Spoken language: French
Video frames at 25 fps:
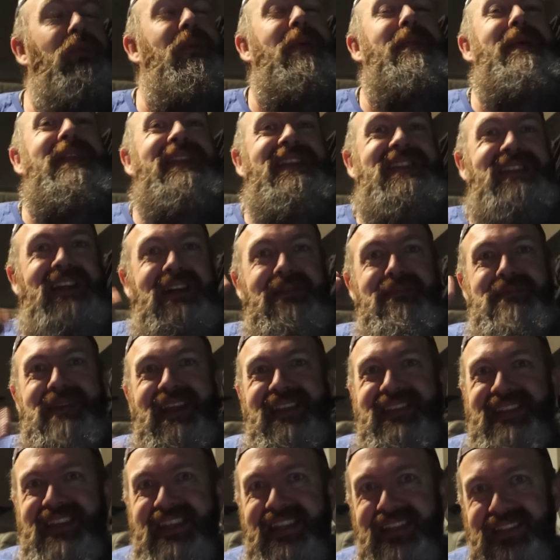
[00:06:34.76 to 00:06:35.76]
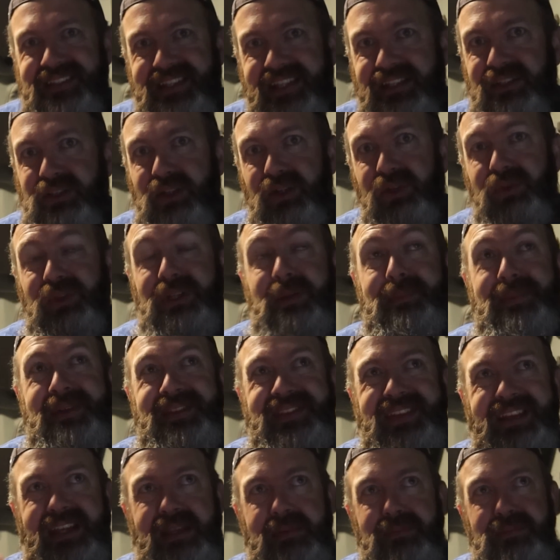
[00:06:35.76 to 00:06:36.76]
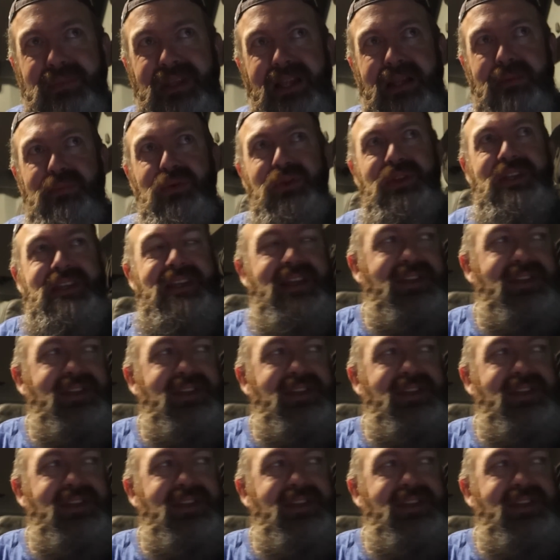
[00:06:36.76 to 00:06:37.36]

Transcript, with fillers: Donc, bah, bah, déjà, merci TikTok, on a passé les 1000 abonnés